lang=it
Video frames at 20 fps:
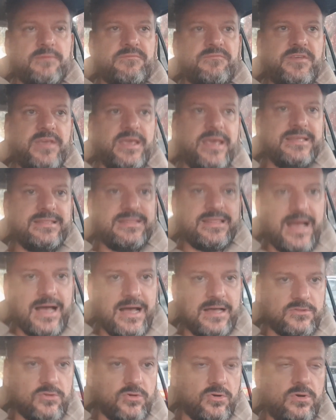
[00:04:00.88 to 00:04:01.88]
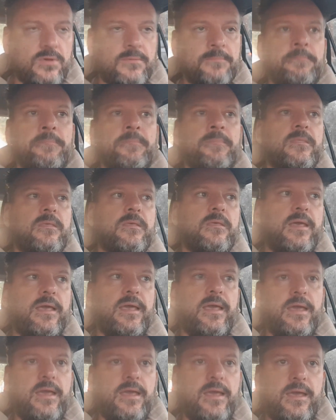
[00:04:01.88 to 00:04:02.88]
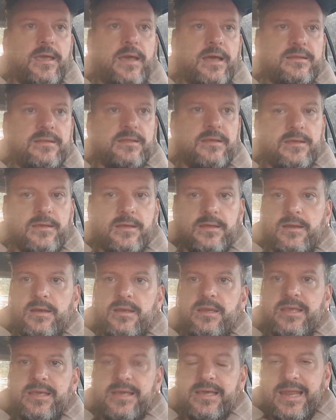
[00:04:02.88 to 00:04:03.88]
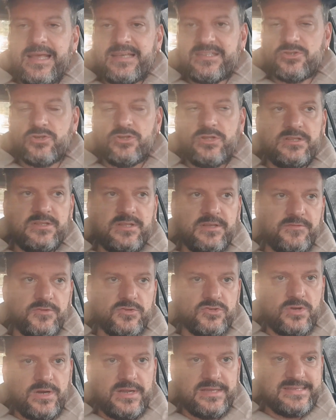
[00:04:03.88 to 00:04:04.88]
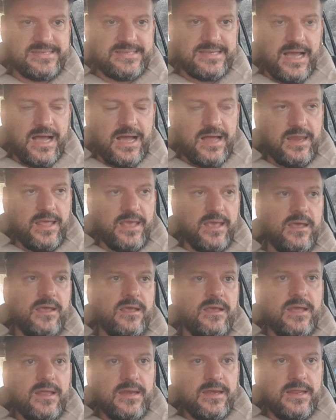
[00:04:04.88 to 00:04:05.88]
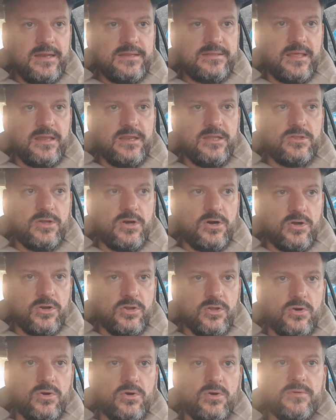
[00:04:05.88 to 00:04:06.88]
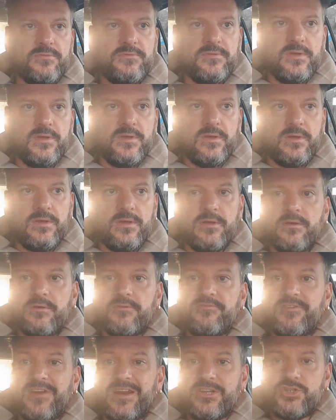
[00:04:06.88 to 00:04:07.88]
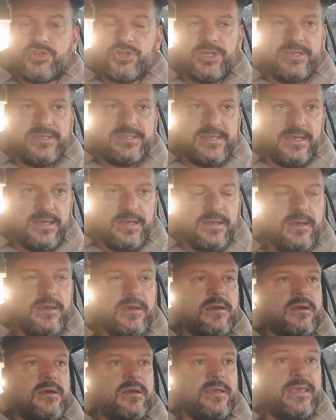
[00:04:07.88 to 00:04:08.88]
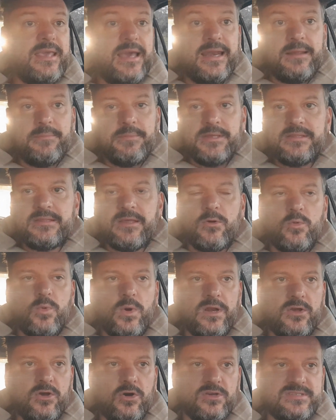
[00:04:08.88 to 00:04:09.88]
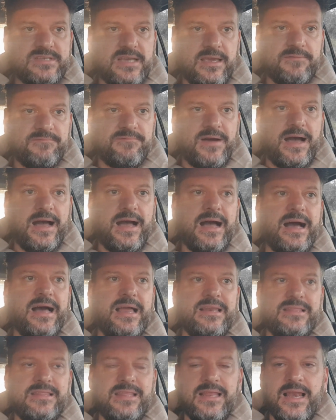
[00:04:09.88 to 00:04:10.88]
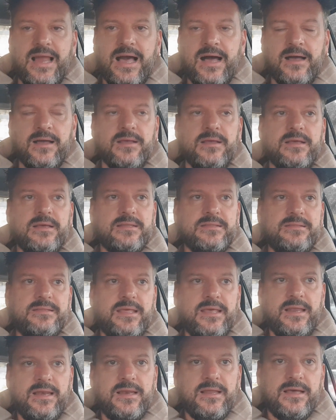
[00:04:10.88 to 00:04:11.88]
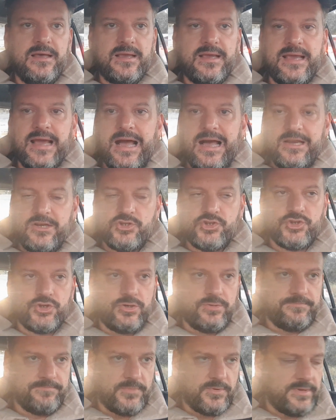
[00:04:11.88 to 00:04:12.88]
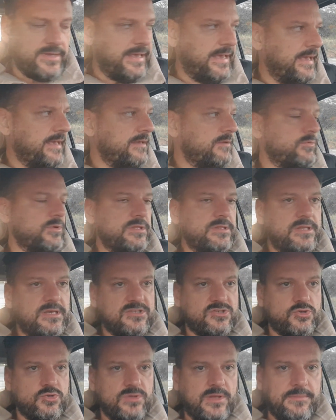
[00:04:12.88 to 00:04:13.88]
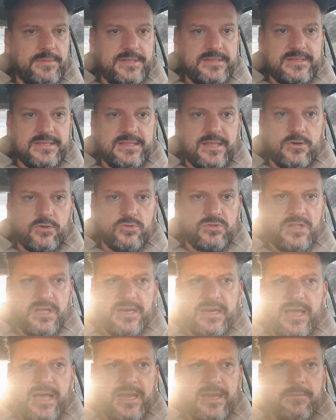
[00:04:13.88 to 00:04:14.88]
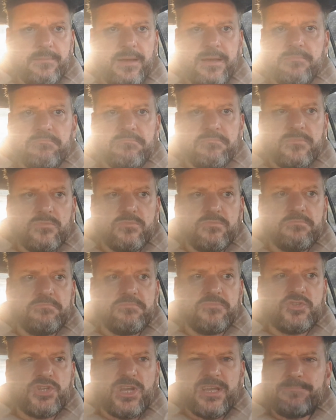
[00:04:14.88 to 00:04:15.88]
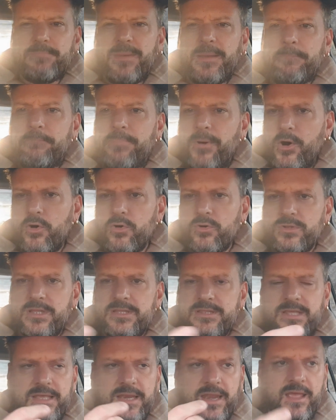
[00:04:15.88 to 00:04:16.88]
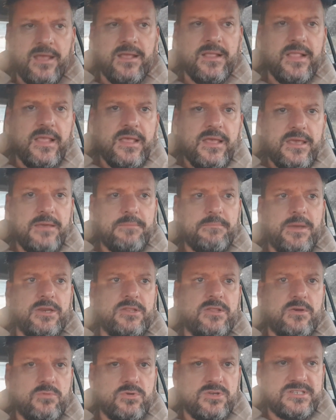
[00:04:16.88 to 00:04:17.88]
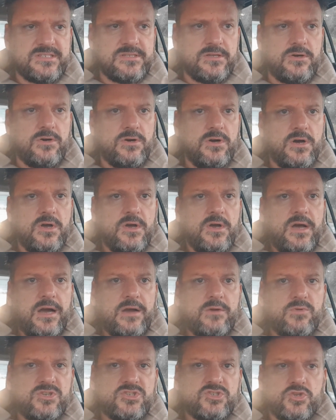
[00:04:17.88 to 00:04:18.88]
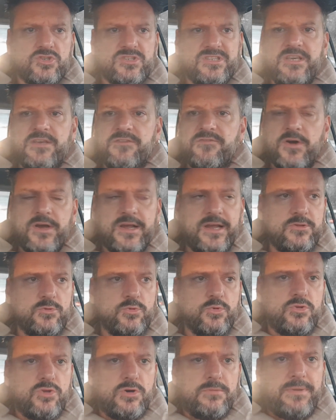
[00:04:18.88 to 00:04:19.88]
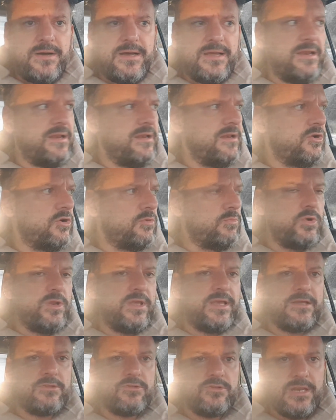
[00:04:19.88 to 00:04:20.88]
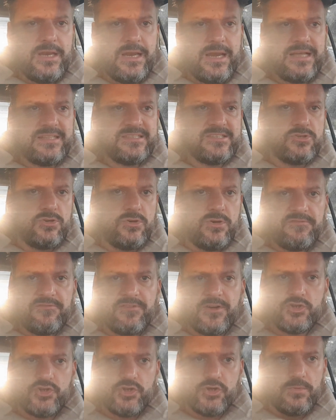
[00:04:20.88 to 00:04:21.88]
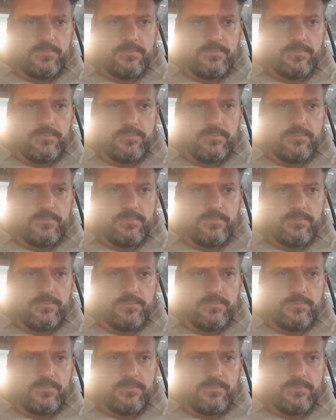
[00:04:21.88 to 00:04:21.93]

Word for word: vietato eh, eh, l'ingresso del tifoso laziale nel territorio eh, francese, chiaramente è un qualcosa che va al di là del calcio, ok? Quindi assolutamente da condannare, ma mh, mm, c'è ben poco da dire in merito a questo, a questo schifo accaduto. Il comunicato della Lazio, e faccio i